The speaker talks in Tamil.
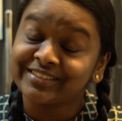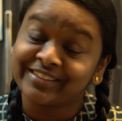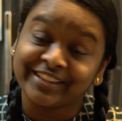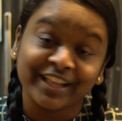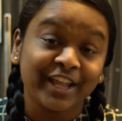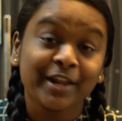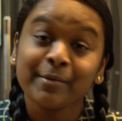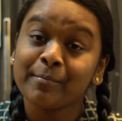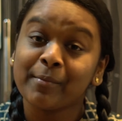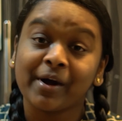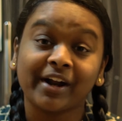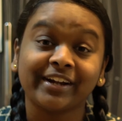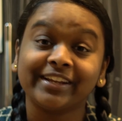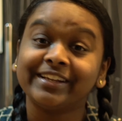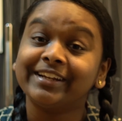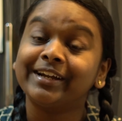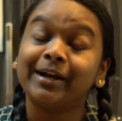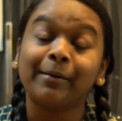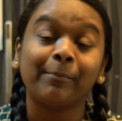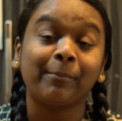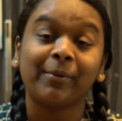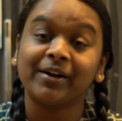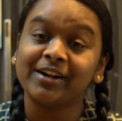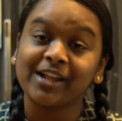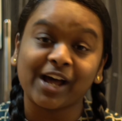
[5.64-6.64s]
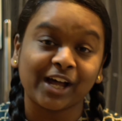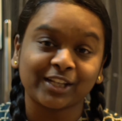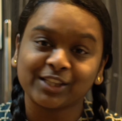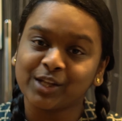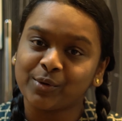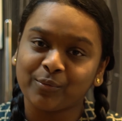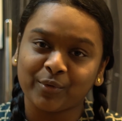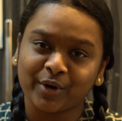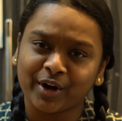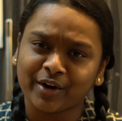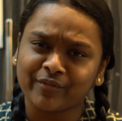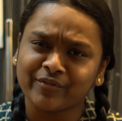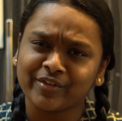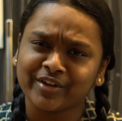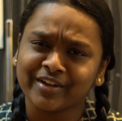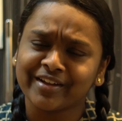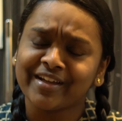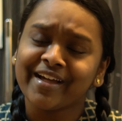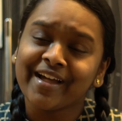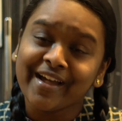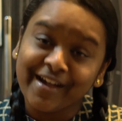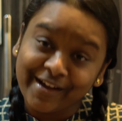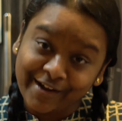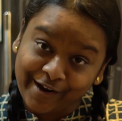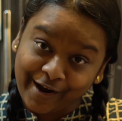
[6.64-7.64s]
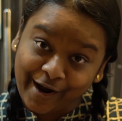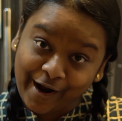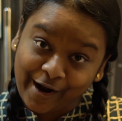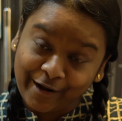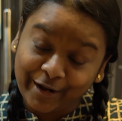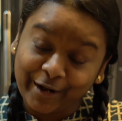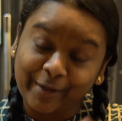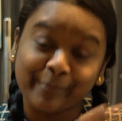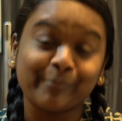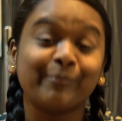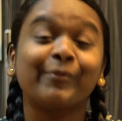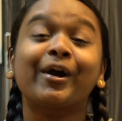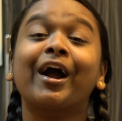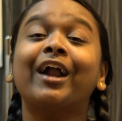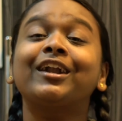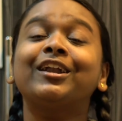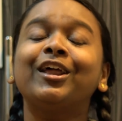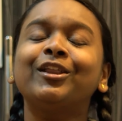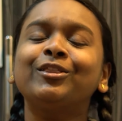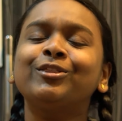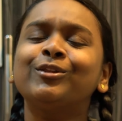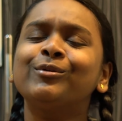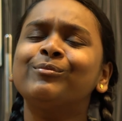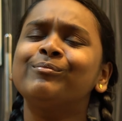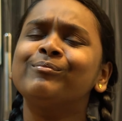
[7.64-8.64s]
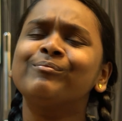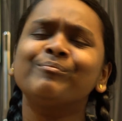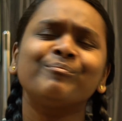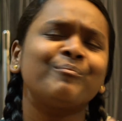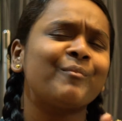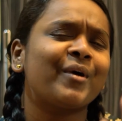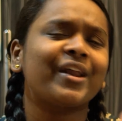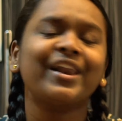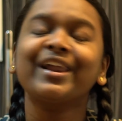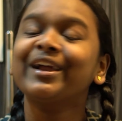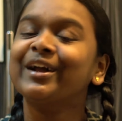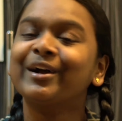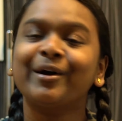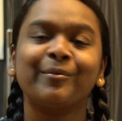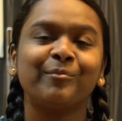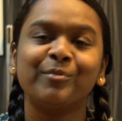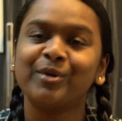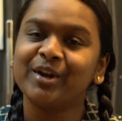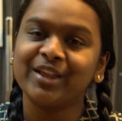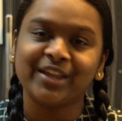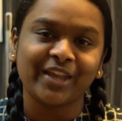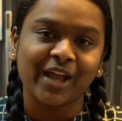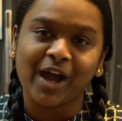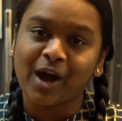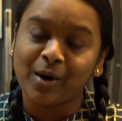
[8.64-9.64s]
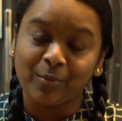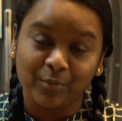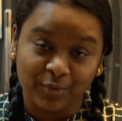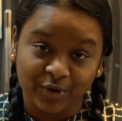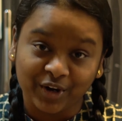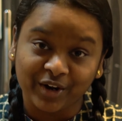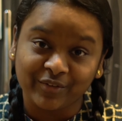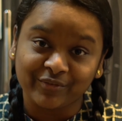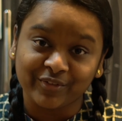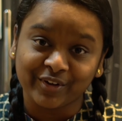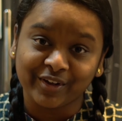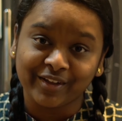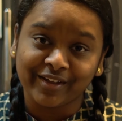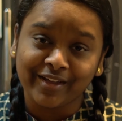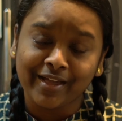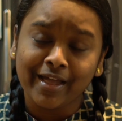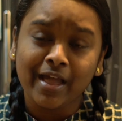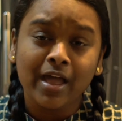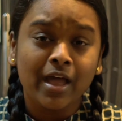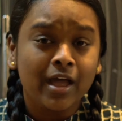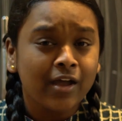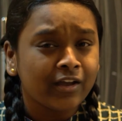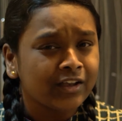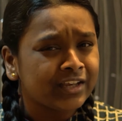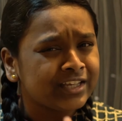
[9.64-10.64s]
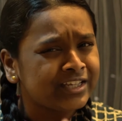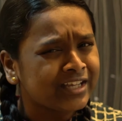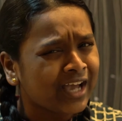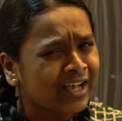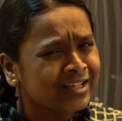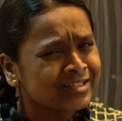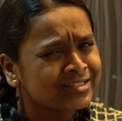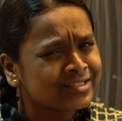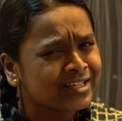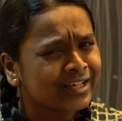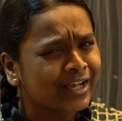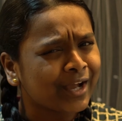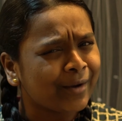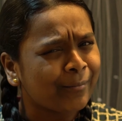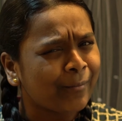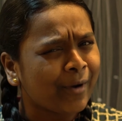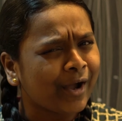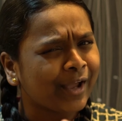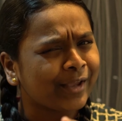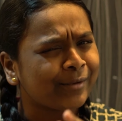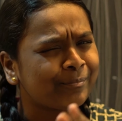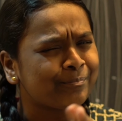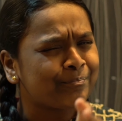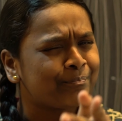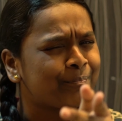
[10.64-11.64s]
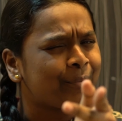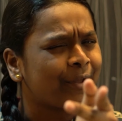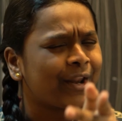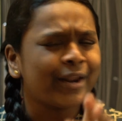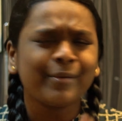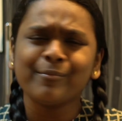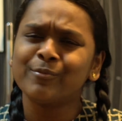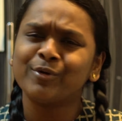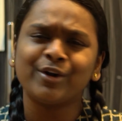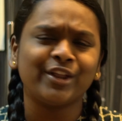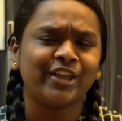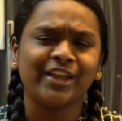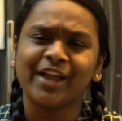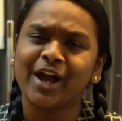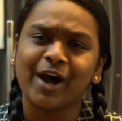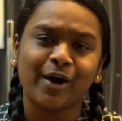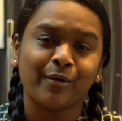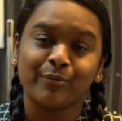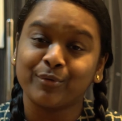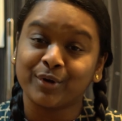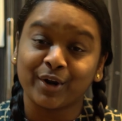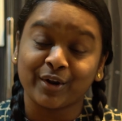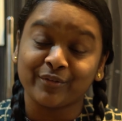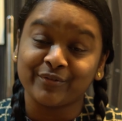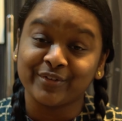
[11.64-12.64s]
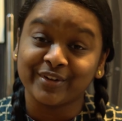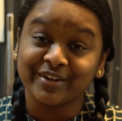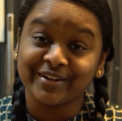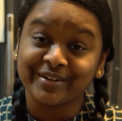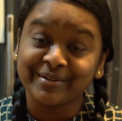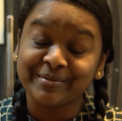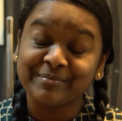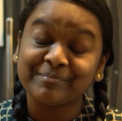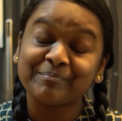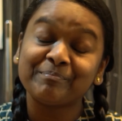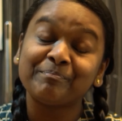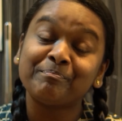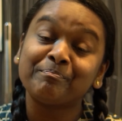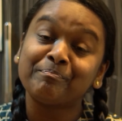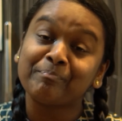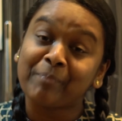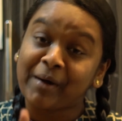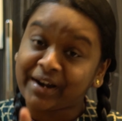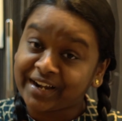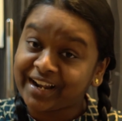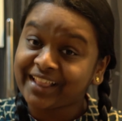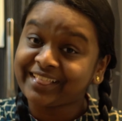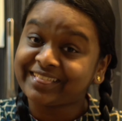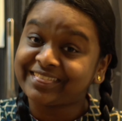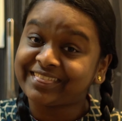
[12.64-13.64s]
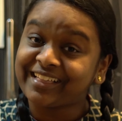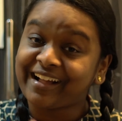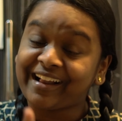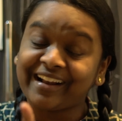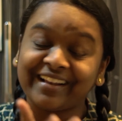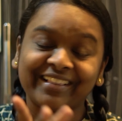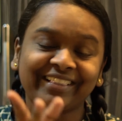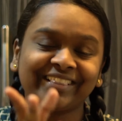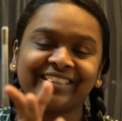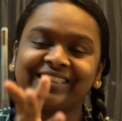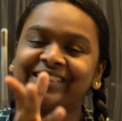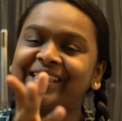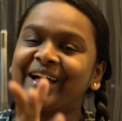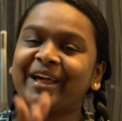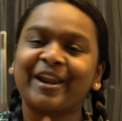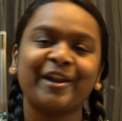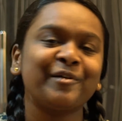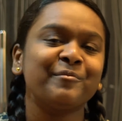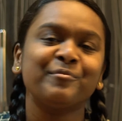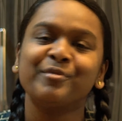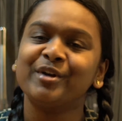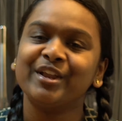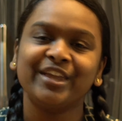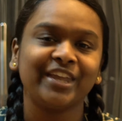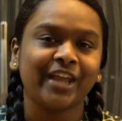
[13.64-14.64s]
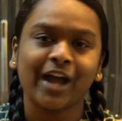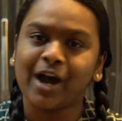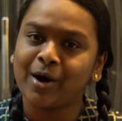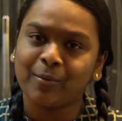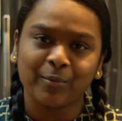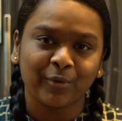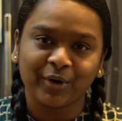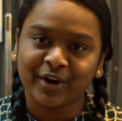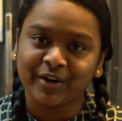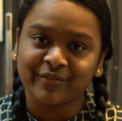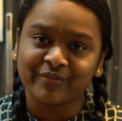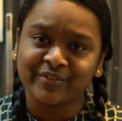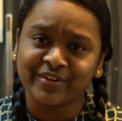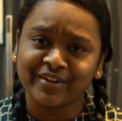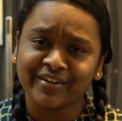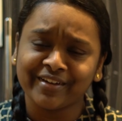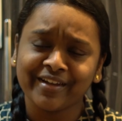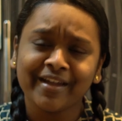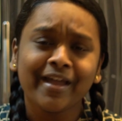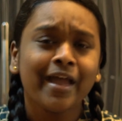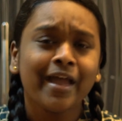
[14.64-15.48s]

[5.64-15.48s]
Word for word: தீர்மானிக்கப்படாத உறவு காலம் கடந்தும் மறக்க முடியா உறவு யாசகமாய் பெற முடியா உறவு பணத்தால் தர முடியா உறவு